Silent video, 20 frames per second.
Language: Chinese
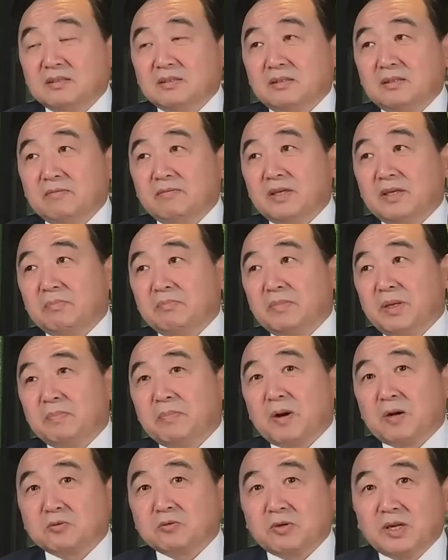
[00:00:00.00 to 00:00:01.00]
因为没
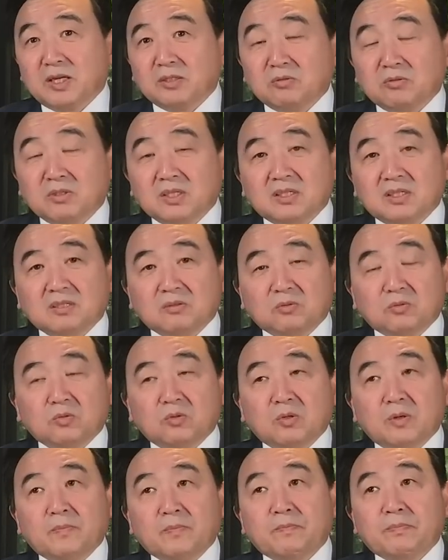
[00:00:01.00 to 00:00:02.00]
爆出来的东西更
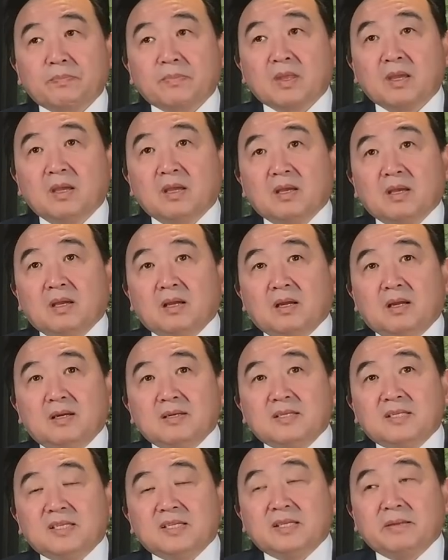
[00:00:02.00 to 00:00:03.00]
多。而
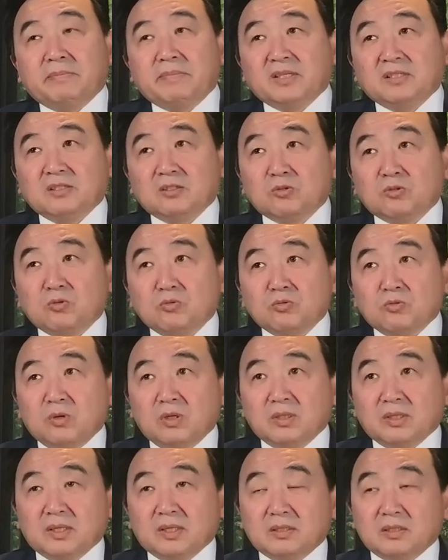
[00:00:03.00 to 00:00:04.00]
习近平的动
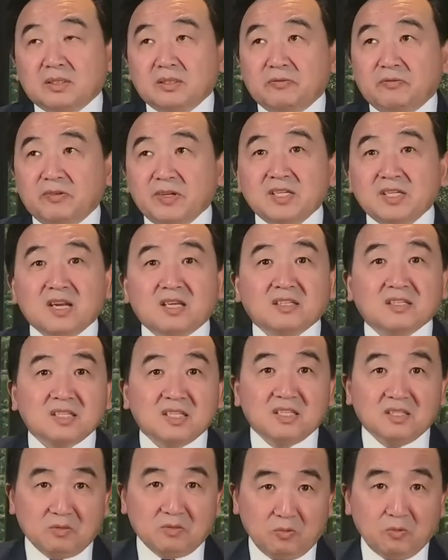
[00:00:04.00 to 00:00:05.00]
作呢，是非常的
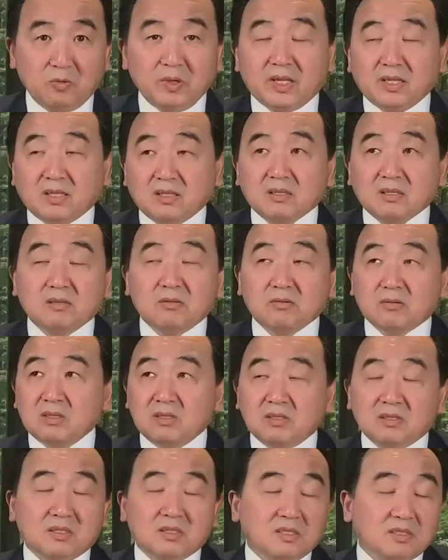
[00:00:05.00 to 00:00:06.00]
隐晦，就
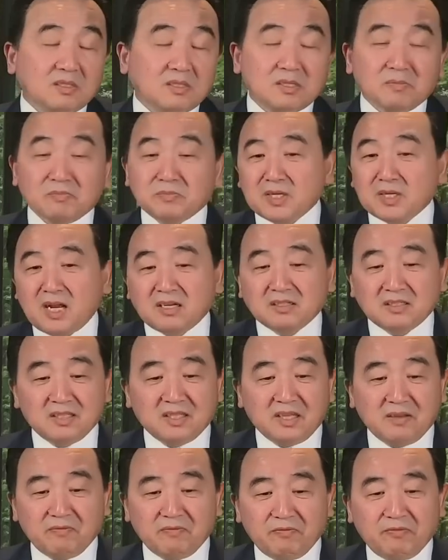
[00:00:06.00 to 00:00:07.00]
是这么长时
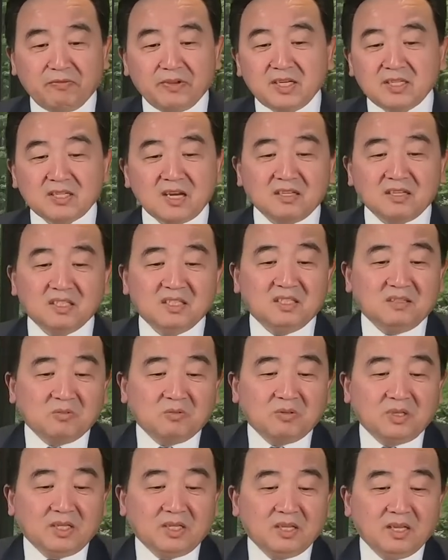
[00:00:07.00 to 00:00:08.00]
间非常隐
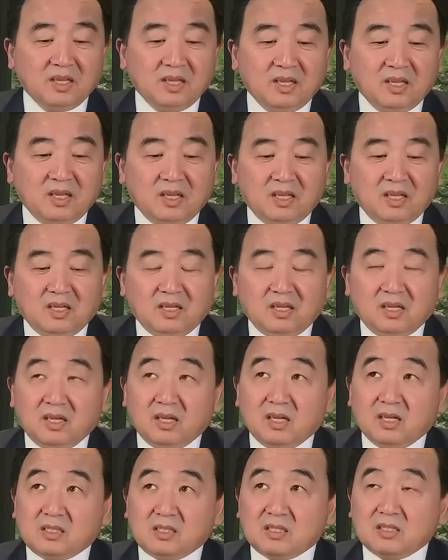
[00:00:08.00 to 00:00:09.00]
晦。
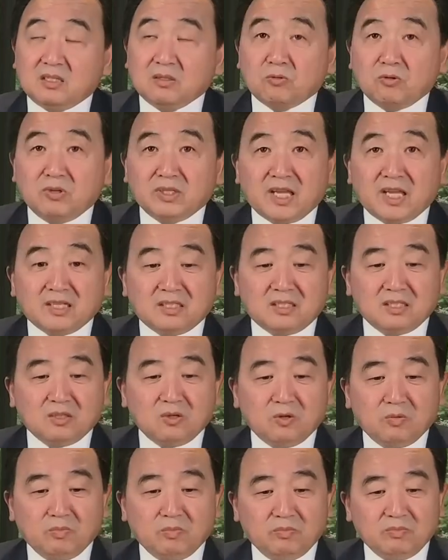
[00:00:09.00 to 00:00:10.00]
呃，自过年之
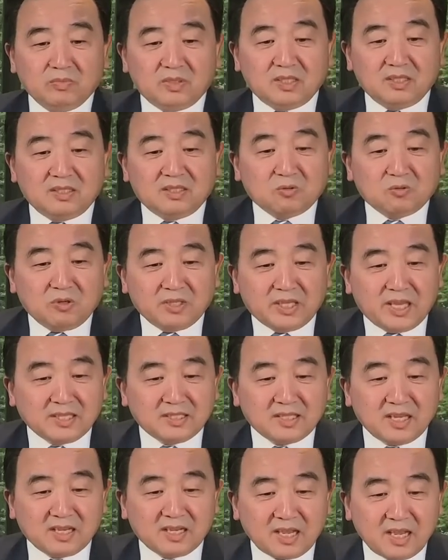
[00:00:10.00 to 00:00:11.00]
后，其实过年
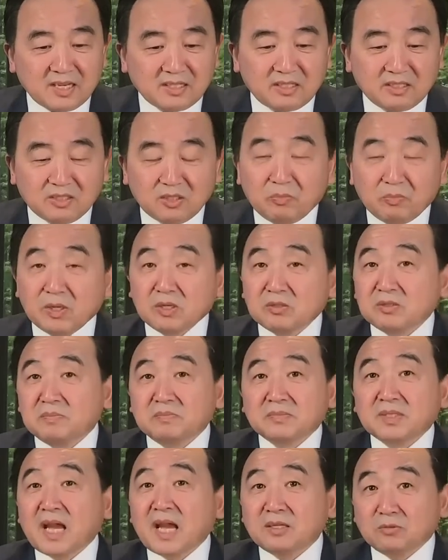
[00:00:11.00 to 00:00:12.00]
前开始就没有什
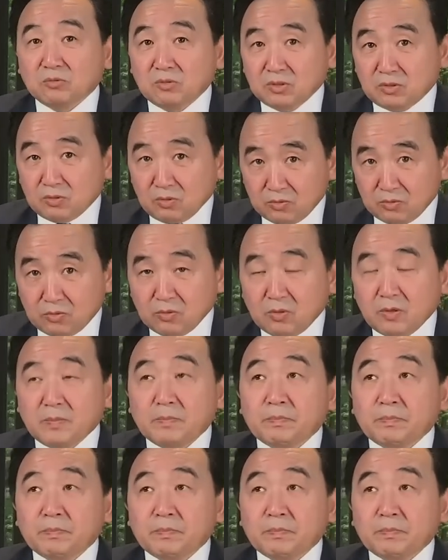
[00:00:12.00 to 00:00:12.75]
么太多动作。